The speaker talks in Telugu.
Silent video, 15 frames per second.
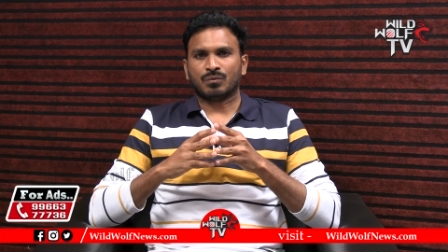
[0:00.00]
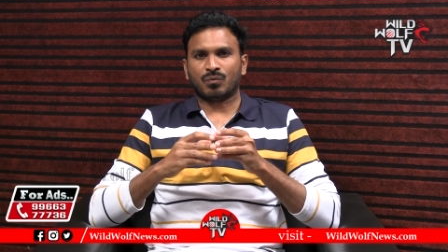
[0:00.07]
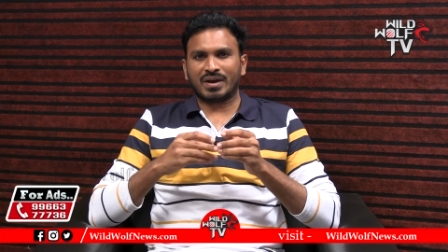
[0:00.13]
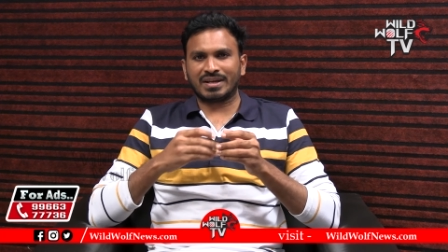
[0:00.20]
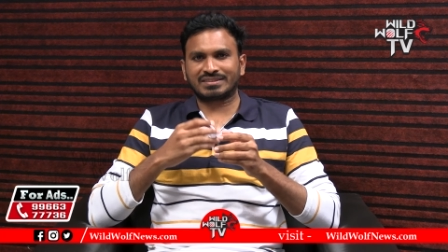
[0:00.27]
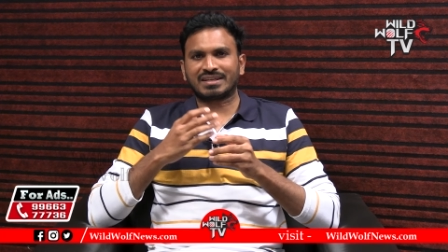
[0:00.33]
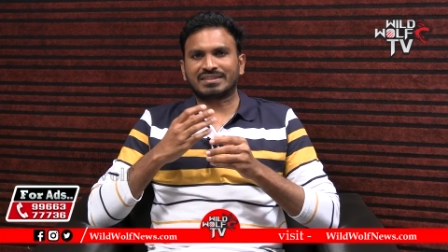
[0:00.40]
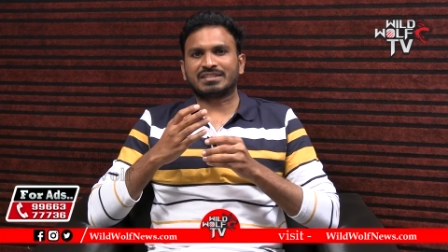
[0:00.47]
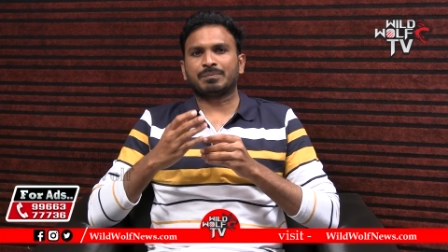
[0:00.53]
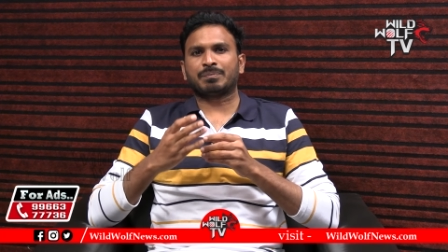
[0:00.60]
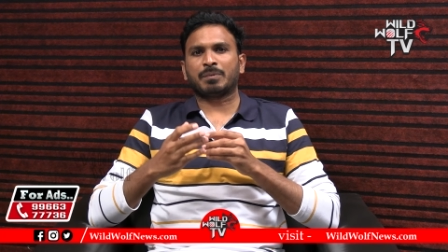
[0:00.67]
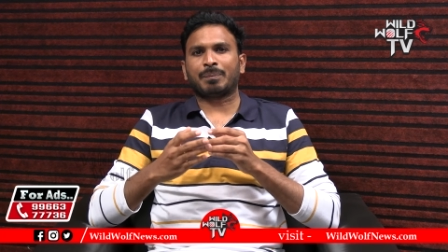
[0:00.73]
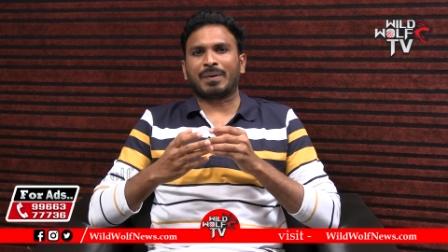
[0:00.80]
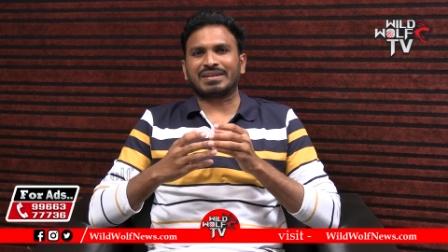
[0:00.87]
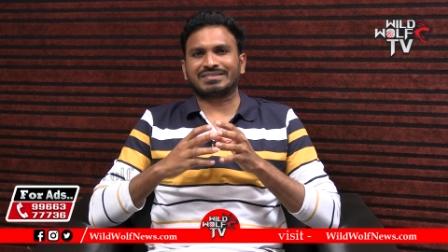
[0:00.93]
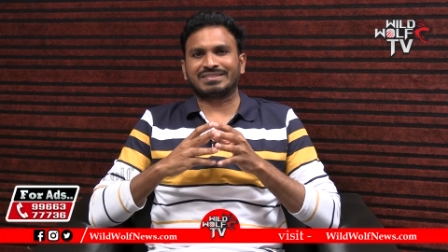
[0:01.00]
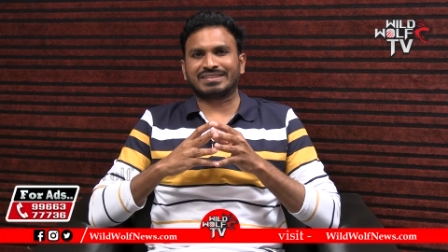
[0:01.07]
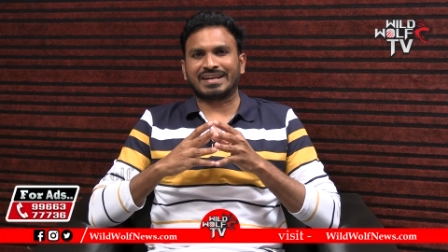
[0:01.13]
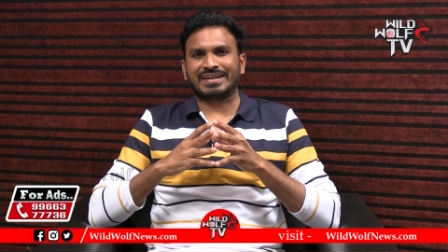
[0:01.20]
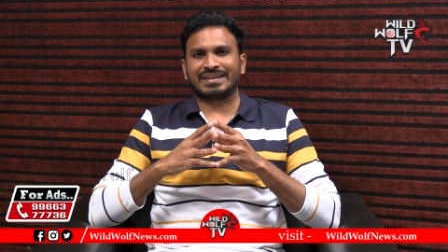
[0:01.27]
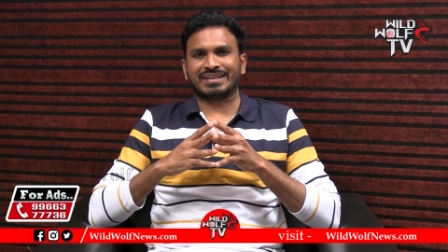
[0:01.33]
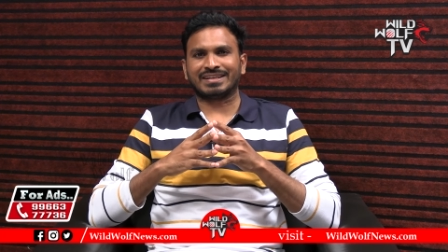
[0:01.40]
వైఎస్ఆర్సీపీ పరిస్థితి
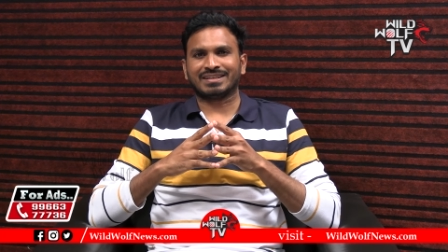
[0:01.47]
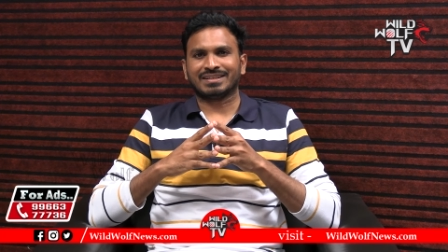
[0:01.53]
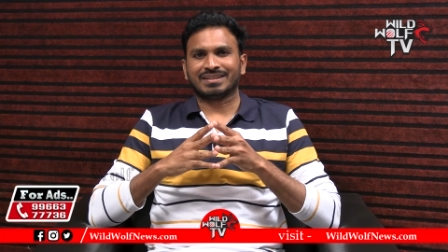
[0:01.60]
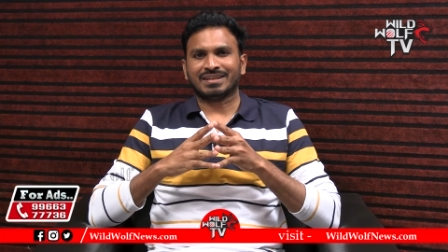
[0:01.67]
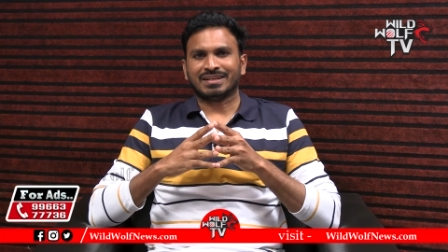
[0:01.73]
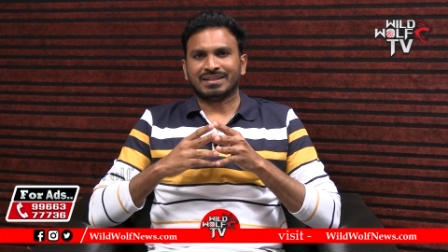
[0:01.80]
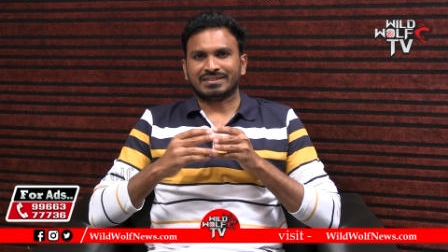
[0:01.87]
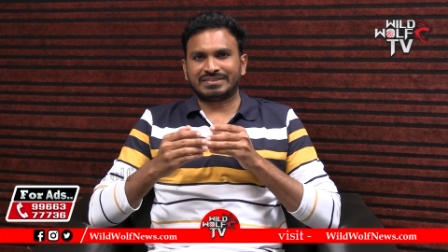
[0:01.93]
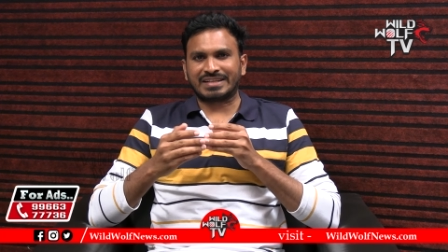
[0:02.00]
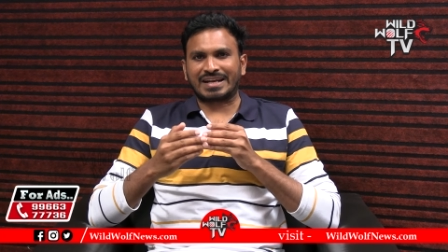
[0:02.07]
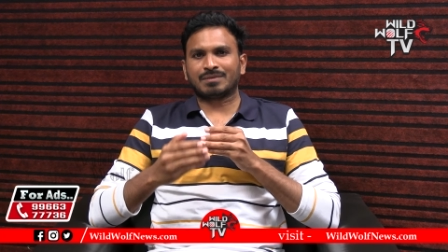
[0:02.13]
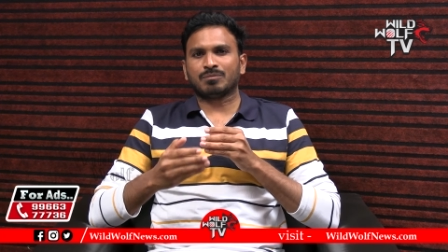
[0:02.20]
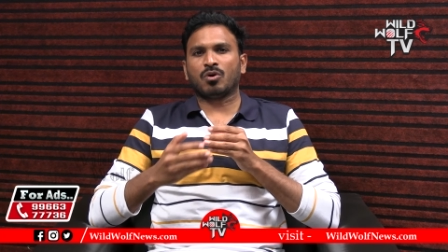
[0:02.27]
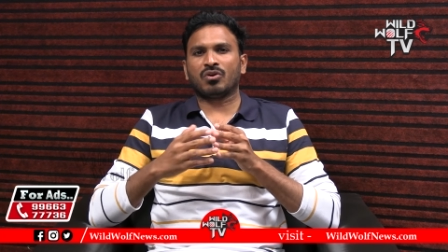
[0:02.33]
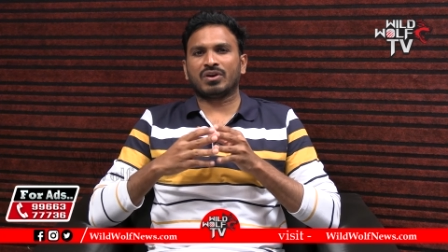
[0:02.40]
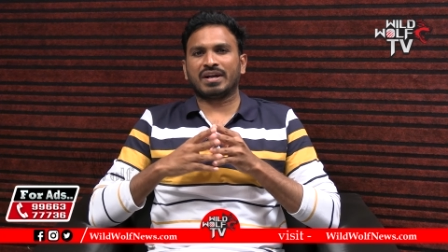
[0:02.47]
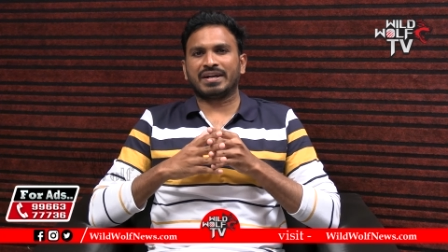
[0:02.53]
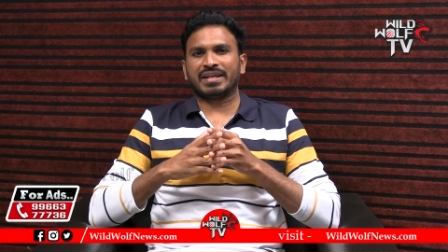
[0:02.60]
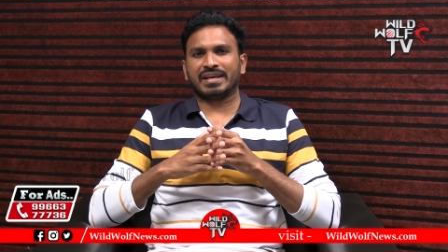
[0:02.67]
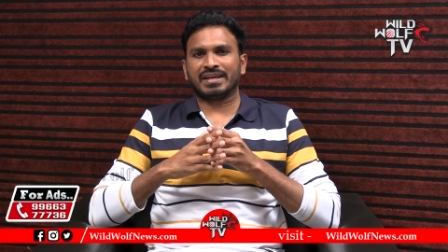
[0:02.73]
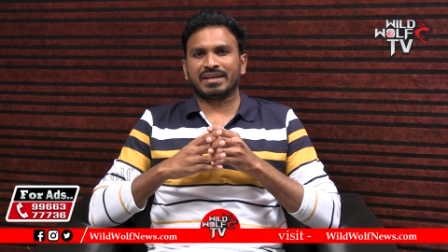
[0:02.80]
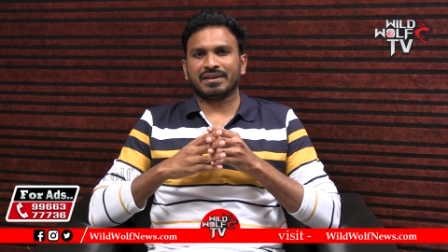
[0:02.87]
ఏంటి జగన్మోహన్ రెడ్డి